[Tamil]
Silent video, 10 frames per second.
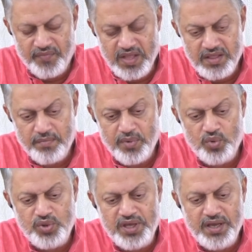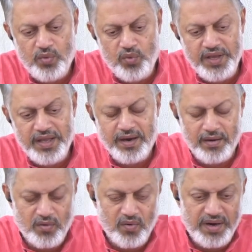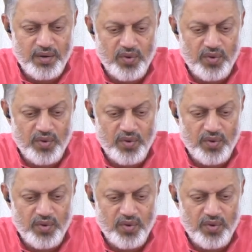இந்த பௌதீக உயிர் கொண்ட